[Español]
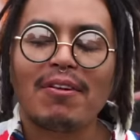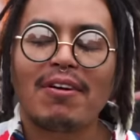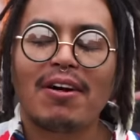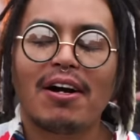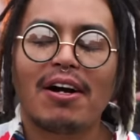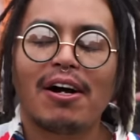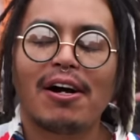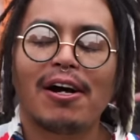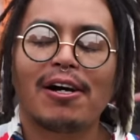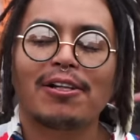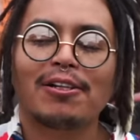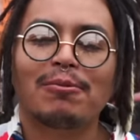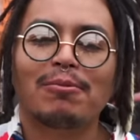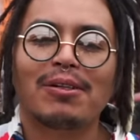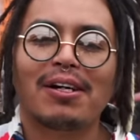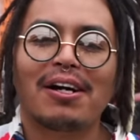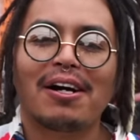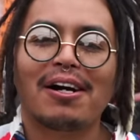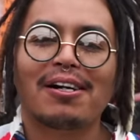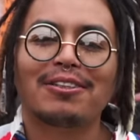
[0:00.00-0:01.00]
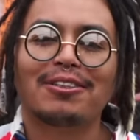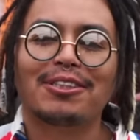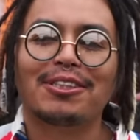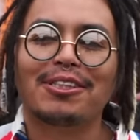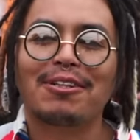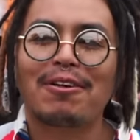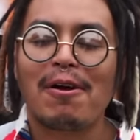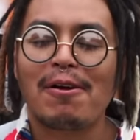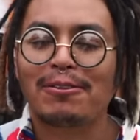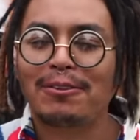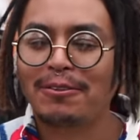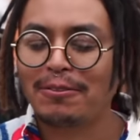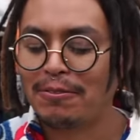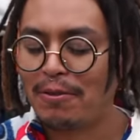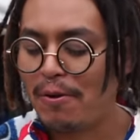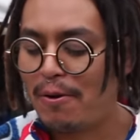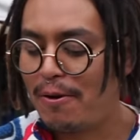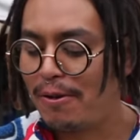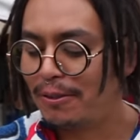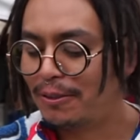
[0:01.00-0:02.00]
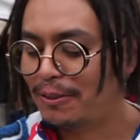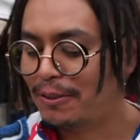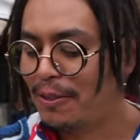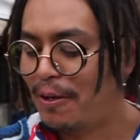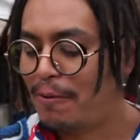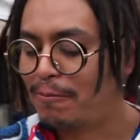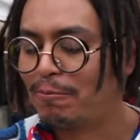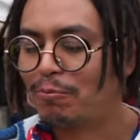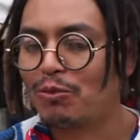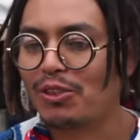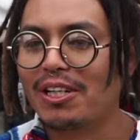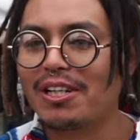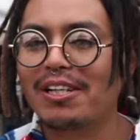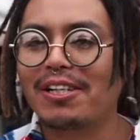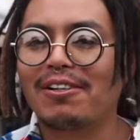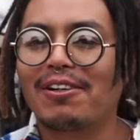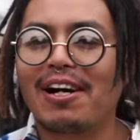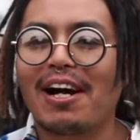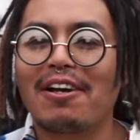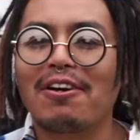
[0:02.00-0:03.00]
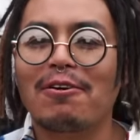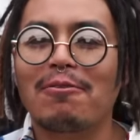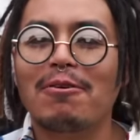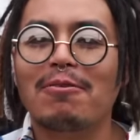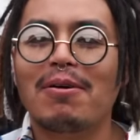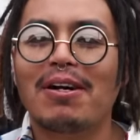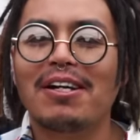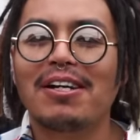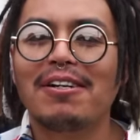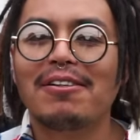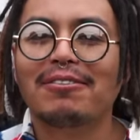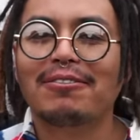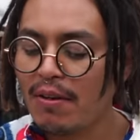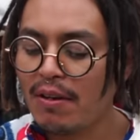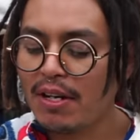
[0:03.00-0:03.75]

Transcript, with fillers: Ah, no mancho. Qué rico cayó mi maíz, ¿eh?